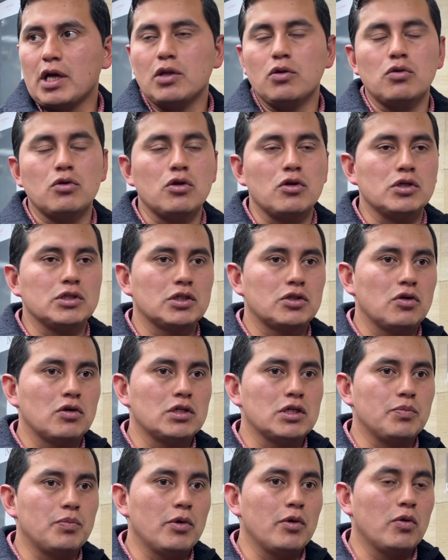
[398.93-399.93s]
cada uno de los
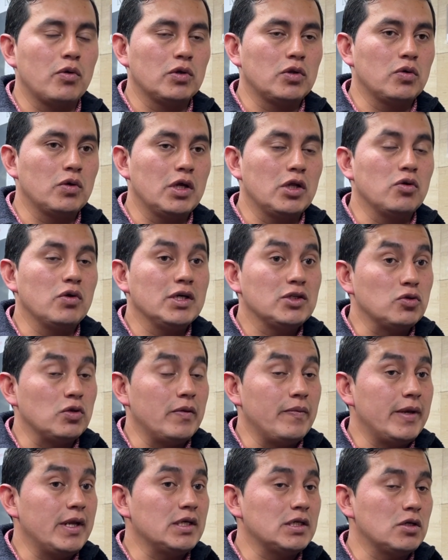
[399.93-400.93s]
sectores del pueblo ecuatoriano. Eso
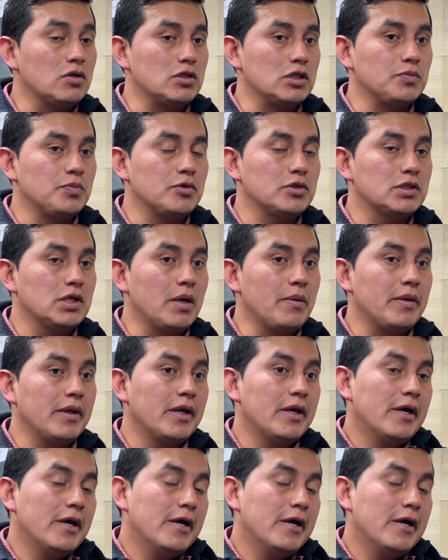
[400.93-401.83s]
debería ser lo responsable.